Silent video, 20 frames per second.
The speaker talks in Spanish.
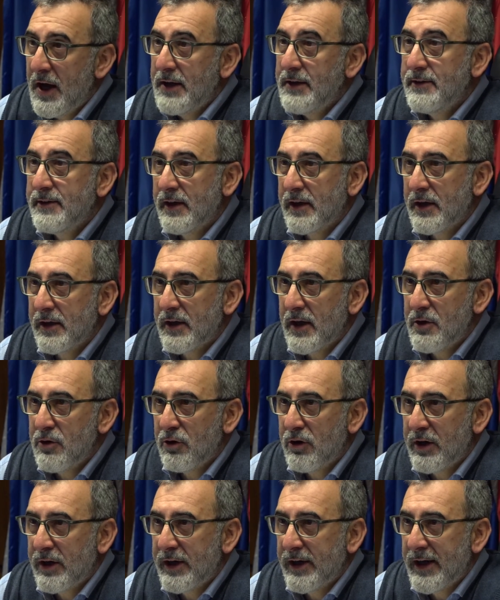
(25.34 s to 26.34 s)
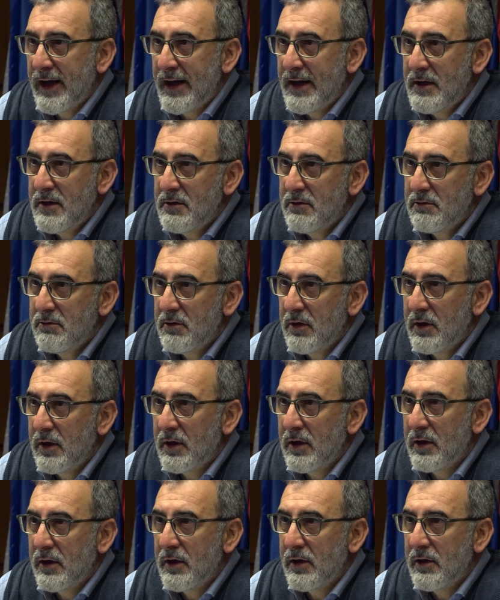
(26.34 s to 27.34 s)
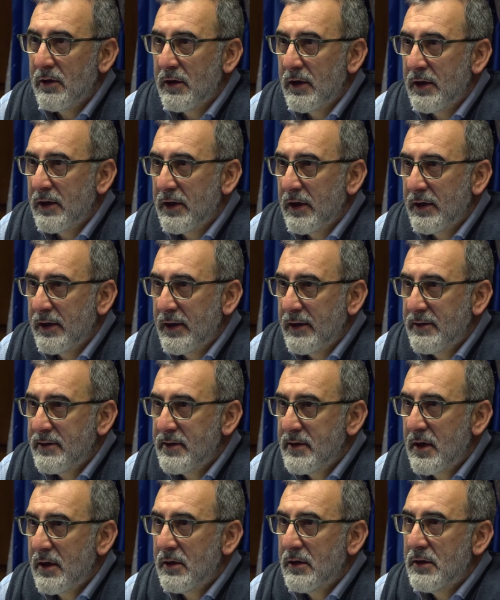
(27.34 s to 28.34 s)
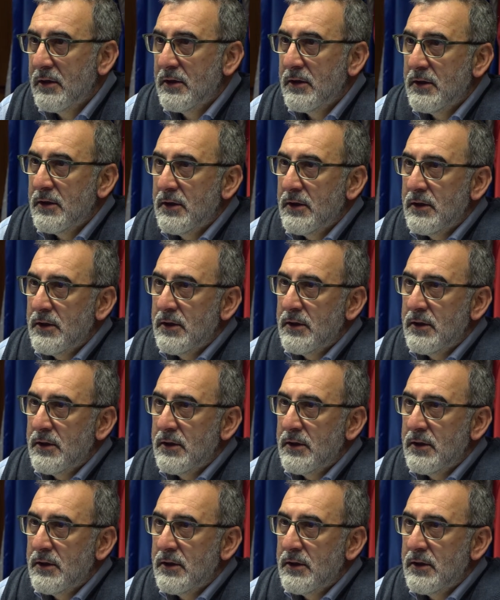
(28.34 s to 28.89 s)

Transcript: un acuerdo de, cooperación, de intercambio, de hermanamiento,